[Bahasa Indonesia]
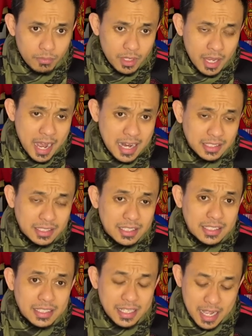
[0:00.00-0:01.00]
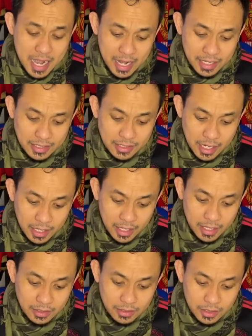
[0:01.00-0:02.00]
ada selisih tiga hari di
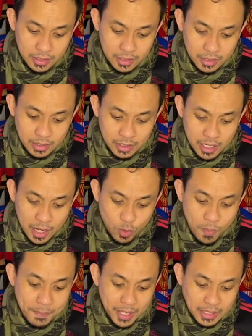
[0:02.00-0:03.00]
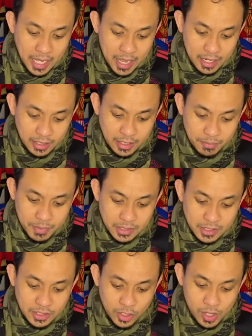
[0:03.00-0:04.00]
sana. Lalu empat hari
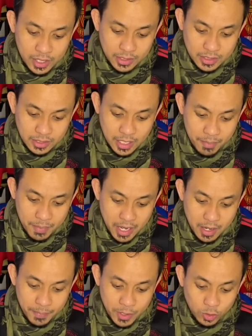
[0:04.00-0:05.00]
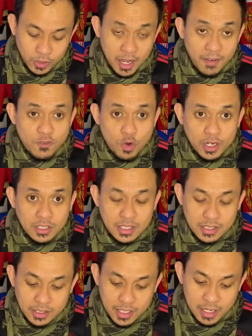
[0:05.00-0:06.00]
Manchester United setelah menghadapi Nottingham Forest
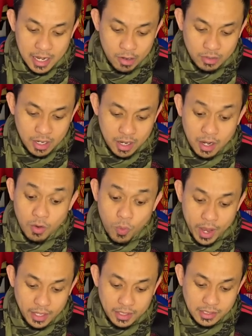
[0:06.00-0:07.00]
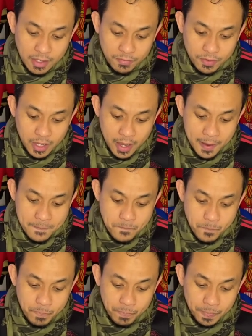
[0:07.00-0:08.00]
di City Ground away ke Sevilla.
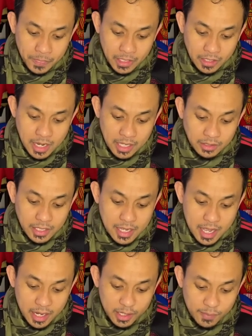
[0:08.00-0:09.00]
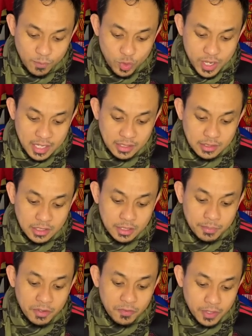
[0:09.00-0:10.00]
Dan tiga hari kemudian
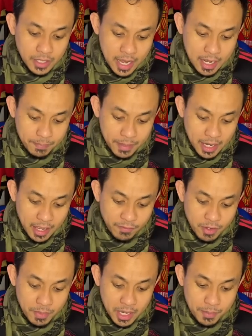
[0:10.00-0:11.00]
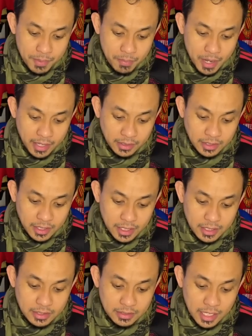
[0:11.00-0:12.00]
semifinal Piala FA menghadapi Brighton.
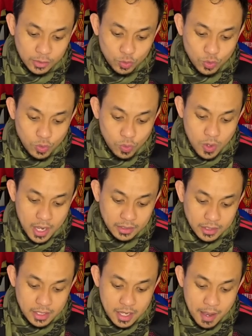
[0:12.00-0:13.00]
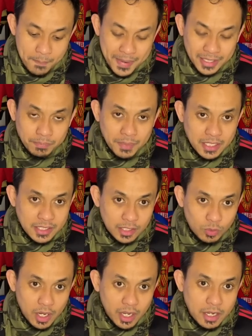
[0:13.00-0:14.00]
Jadi satu, dua, tiga, empat, empat
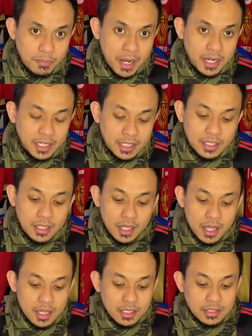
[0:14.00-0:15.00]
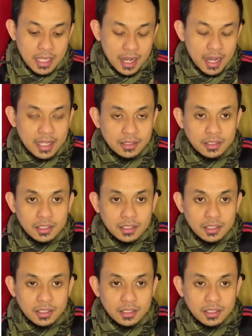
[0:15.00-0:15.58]
jadwal ke depan ini sangat